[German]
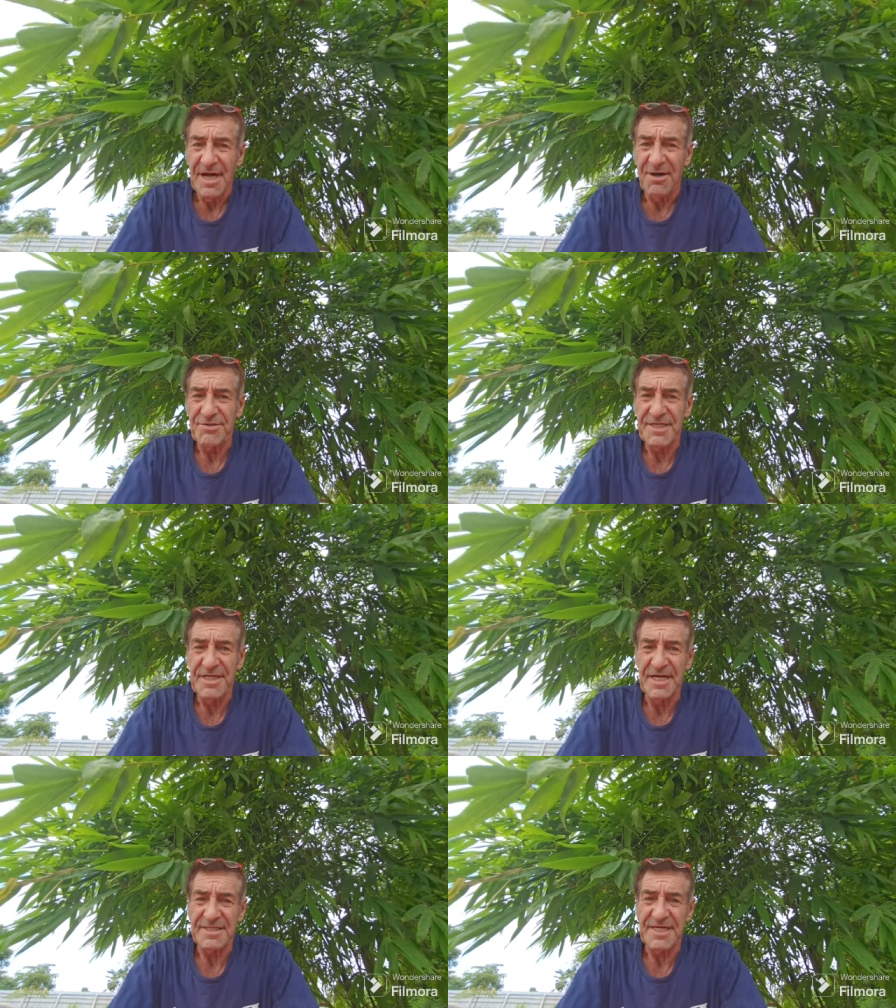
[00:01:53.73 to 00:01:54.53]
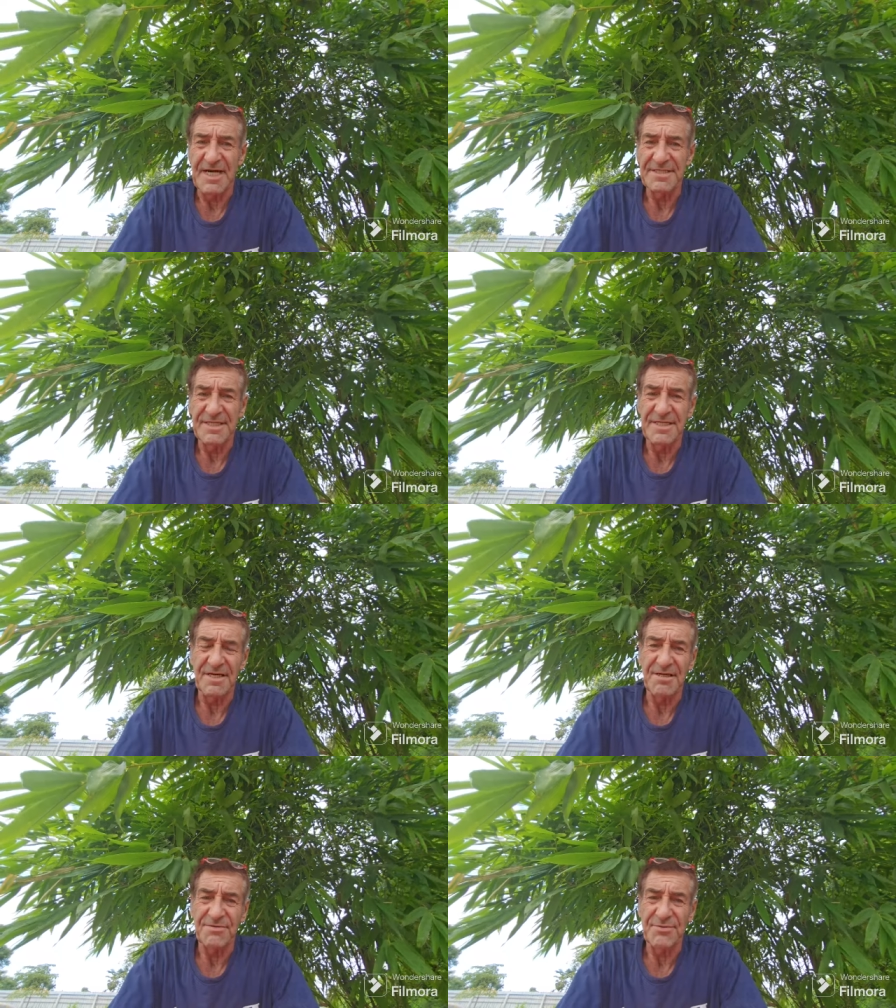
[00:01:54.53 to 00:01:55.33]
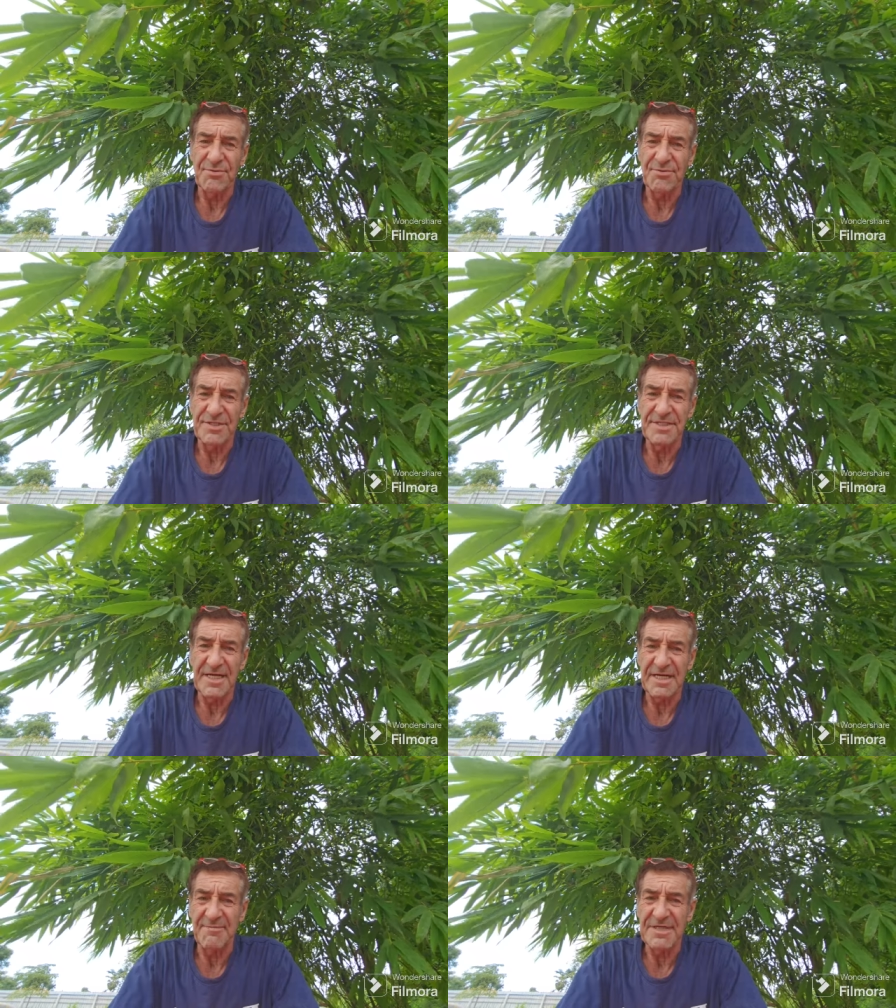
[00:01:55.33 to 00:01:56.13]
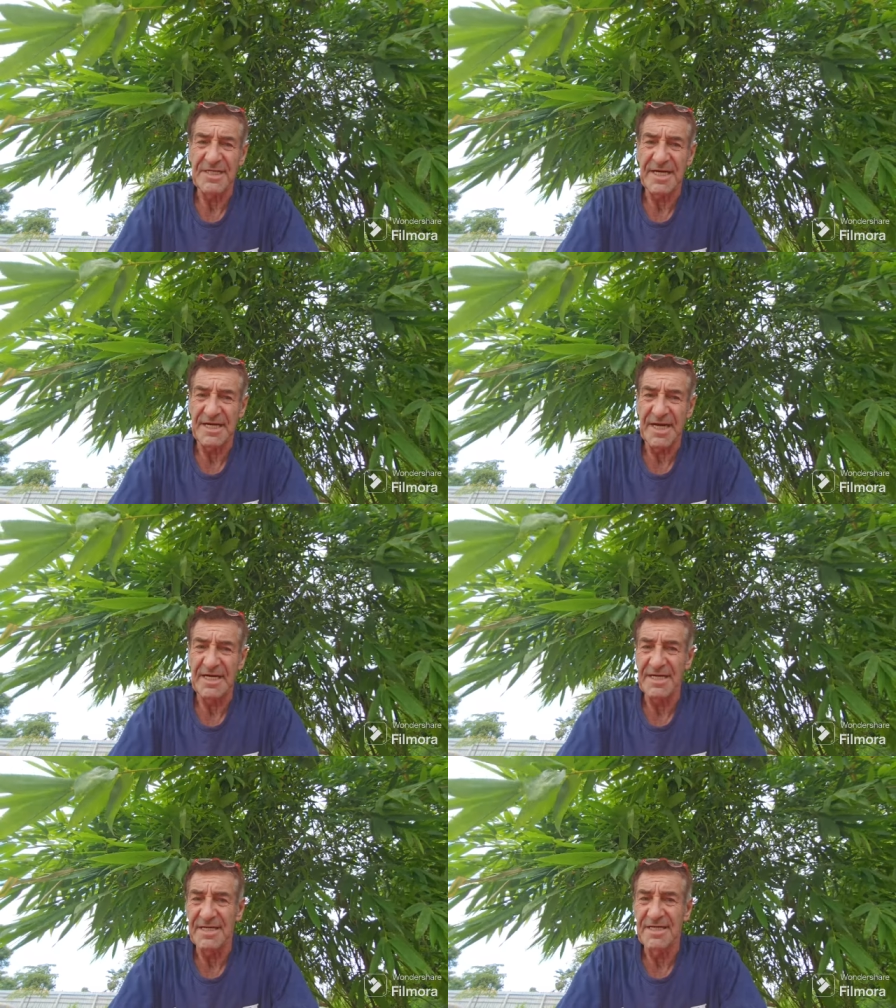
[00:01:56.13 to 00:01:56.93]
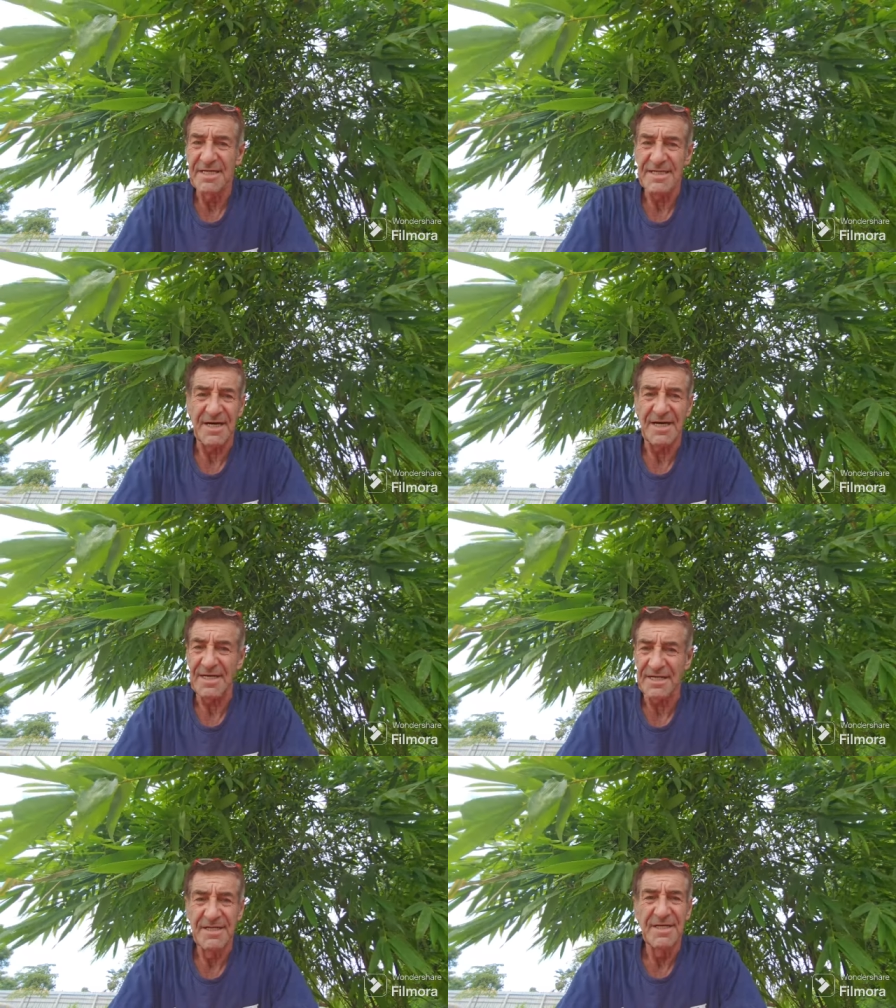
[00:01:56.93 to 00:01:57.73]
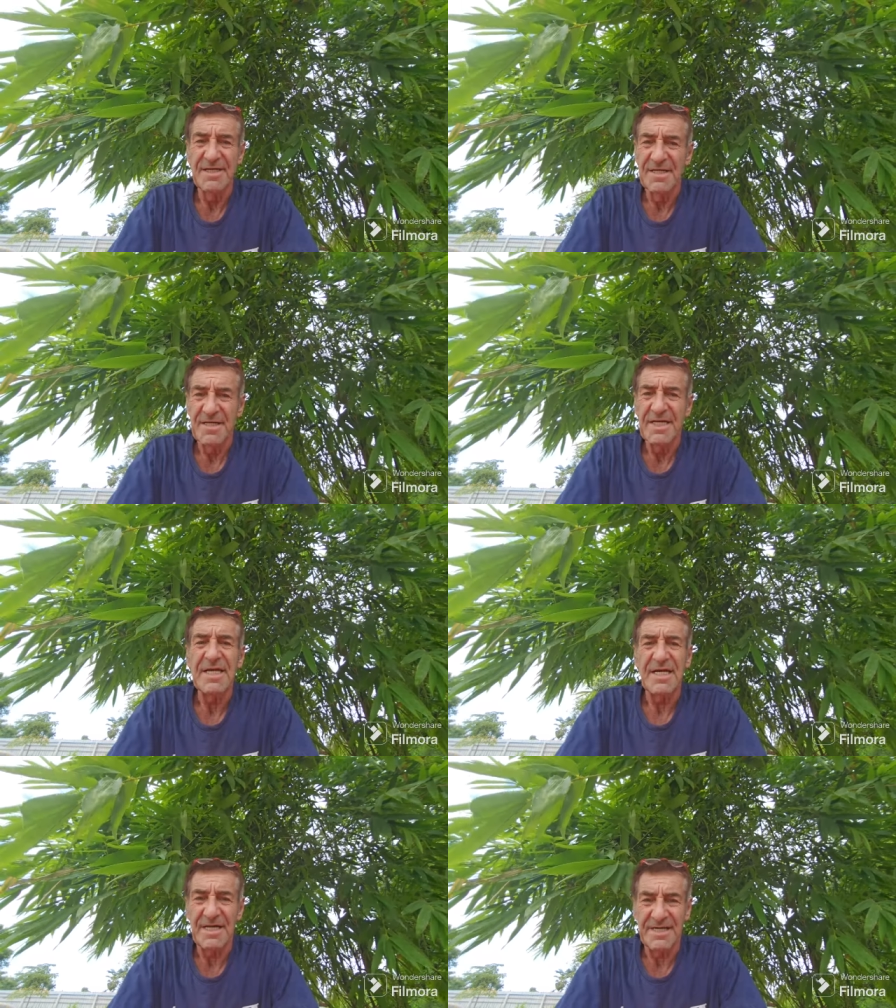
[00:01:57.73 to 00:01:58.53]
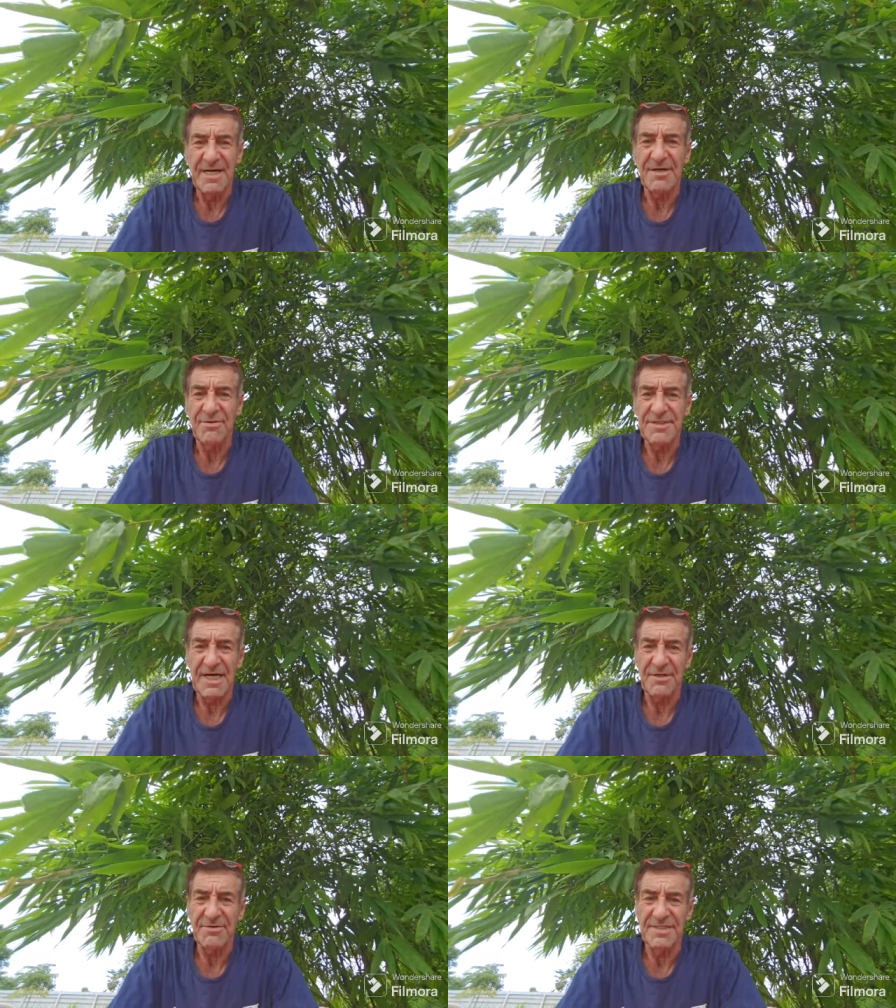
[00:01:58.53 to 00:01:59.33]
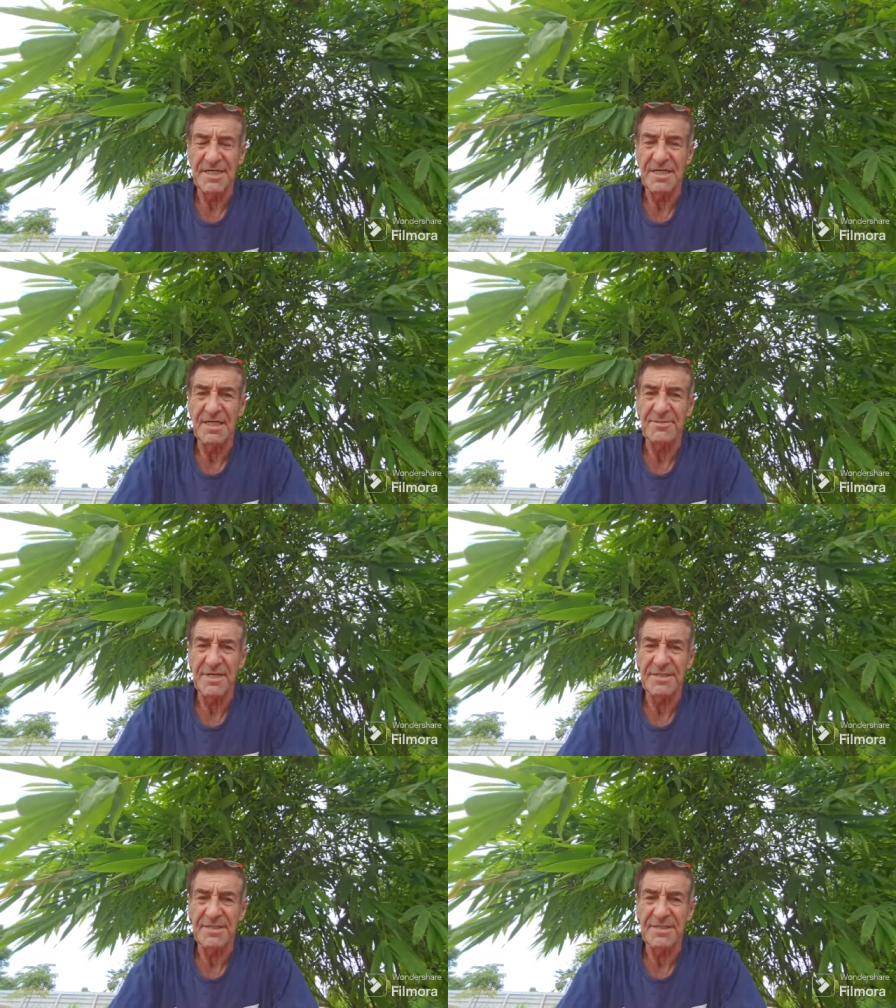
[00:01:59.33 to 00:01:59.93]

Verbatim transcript: auch die hier in 30 Jahren wohnen, die denken immer, die kennen alle. Nein, ich lerne auch tag und täglich